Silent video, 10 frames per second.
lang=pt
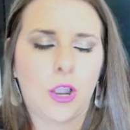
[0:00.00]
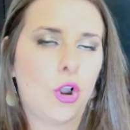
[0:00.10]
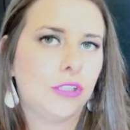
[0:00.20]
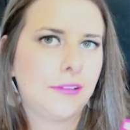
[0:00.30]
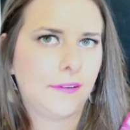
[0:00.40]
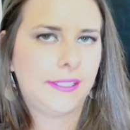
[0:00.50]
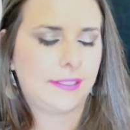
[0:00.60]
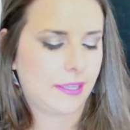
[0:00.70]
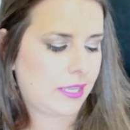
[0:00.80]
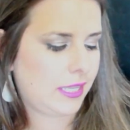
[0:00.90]
Outro
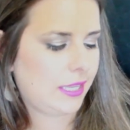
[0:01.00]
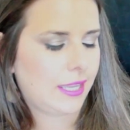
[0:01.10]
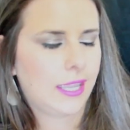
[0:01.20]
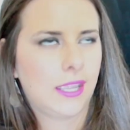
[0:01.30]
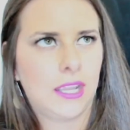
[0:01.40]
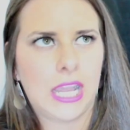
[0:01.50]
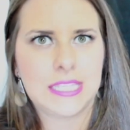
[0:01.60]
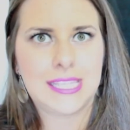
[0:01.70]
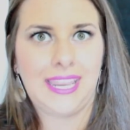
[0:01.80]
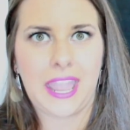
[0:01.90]
item que
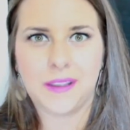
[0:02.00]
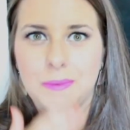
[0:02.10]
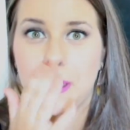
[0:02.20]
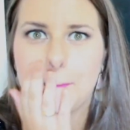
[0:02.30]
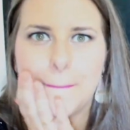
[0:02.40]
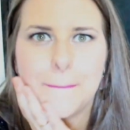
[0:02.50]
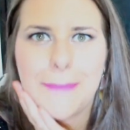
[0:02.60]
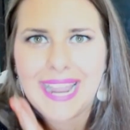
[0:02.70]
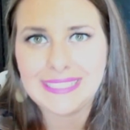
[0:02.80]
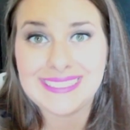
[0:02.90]
assim, é uma
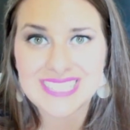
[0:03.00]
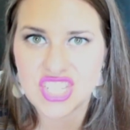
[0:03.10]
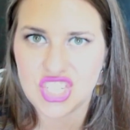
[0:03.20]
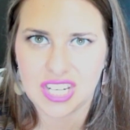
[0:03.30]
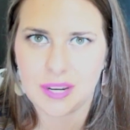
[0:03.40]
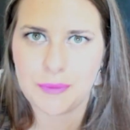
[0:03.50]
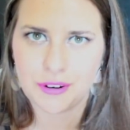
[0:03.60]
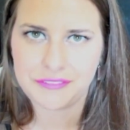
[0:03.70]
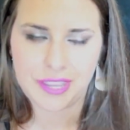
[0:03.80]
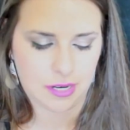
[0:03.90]
baita dica
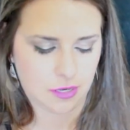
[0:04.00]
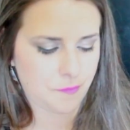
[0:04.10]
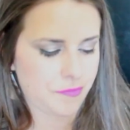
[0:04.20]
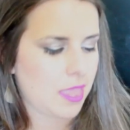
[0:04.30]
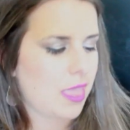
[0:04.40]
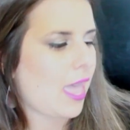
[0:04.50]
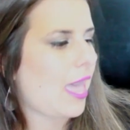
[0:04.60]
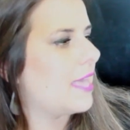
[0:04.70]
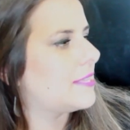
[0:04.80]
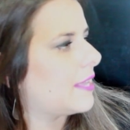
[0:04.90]
pro verão.
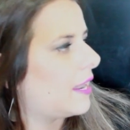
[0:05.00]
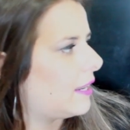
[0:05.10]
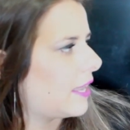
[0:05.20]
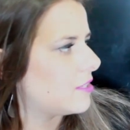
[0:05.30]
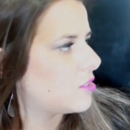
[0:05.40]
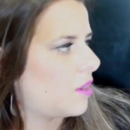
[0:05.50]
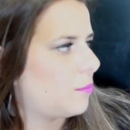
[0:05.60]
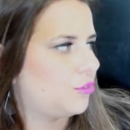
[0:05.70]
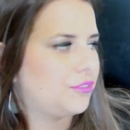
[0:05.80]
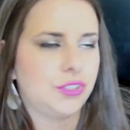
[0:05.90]
É esse lenço
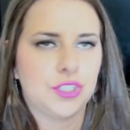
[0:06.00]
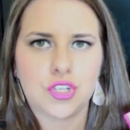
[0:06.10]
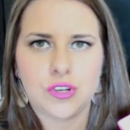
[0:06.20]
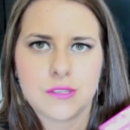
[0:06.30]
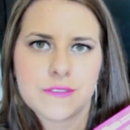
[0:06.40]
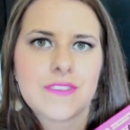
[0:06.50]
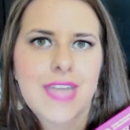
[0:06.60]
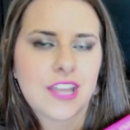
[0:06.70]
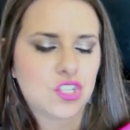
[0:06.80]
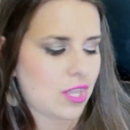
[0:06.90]
removedor de
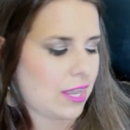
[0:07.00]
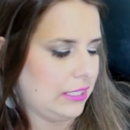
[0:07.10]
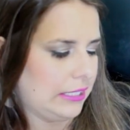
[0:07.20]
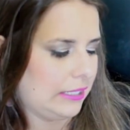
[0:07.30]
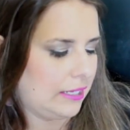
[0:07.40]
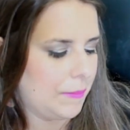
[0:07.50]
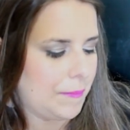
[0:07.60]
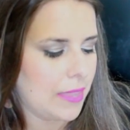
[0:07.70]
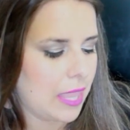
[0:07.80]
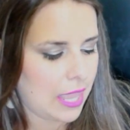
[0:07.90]
oleosidade da Rica.
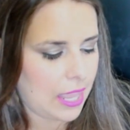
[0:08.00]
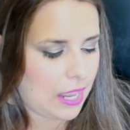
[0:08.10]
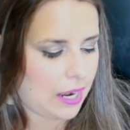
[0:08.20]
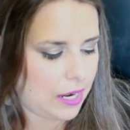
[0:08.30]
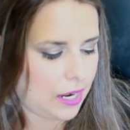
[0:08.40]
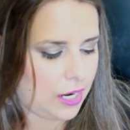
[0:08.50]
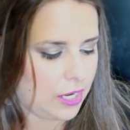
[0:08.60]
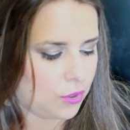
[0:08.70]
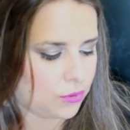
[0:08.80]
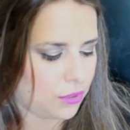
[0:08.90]

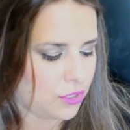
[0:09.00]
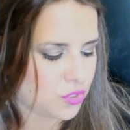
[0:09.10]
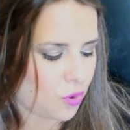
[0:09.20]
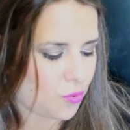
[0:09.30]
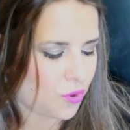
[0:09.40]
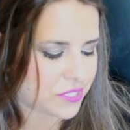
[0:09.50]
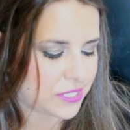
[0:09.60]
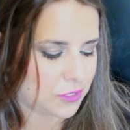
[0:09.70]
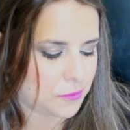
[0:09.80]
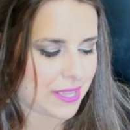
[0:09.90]
Eu estou
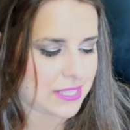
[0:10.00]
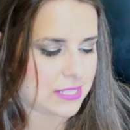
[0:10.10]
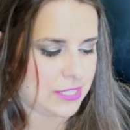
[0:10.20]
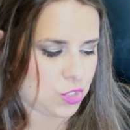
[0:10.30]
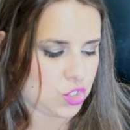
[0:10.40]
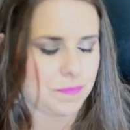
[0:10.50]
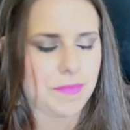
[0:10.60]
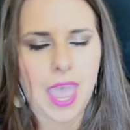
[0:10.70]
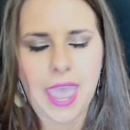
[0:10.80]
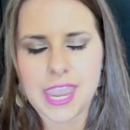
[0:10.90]
gostando bastante.
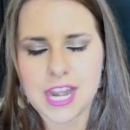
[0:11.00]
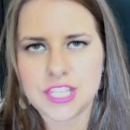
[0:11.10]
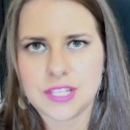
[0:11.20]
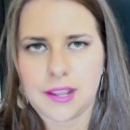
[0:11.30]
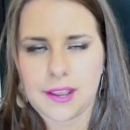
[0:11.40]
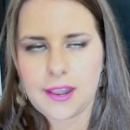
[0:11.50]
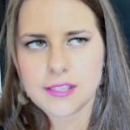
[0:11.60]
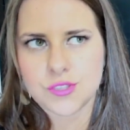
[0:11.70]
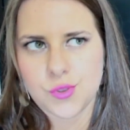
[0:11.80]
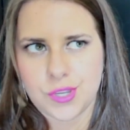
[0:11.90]
Aqueles,
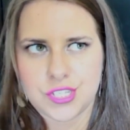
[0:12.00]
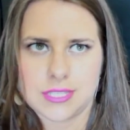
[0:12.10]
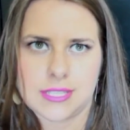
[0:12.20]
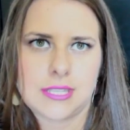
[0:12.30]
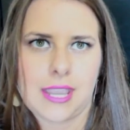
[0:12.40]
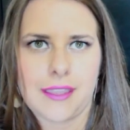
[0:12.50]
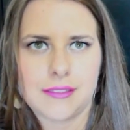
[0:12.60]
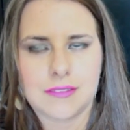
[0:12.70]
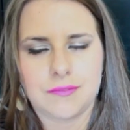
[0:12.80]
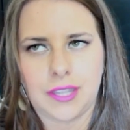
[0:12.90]
aquelas noites, assim, ah,
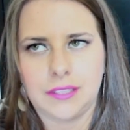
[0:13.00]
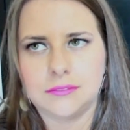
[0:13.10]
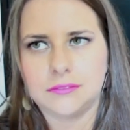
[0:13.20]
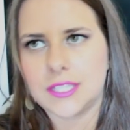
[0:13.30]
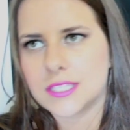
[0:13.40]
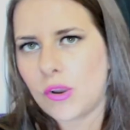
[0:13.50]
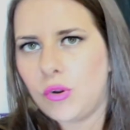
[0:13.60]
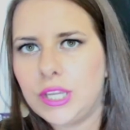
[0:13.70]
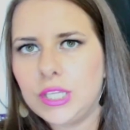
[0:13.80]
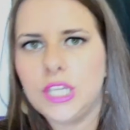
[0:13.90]
você vai num
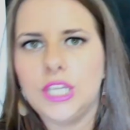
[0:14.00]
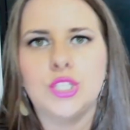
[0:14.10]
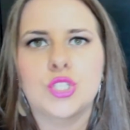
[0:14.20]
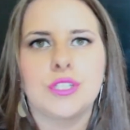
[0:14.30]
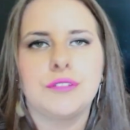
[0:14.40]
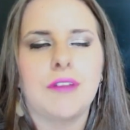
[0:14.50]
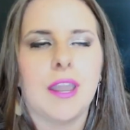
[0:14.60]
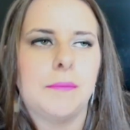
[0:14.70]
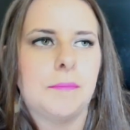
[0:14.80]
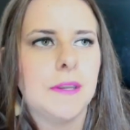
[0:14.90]
restaurante,
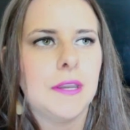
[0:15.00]
vai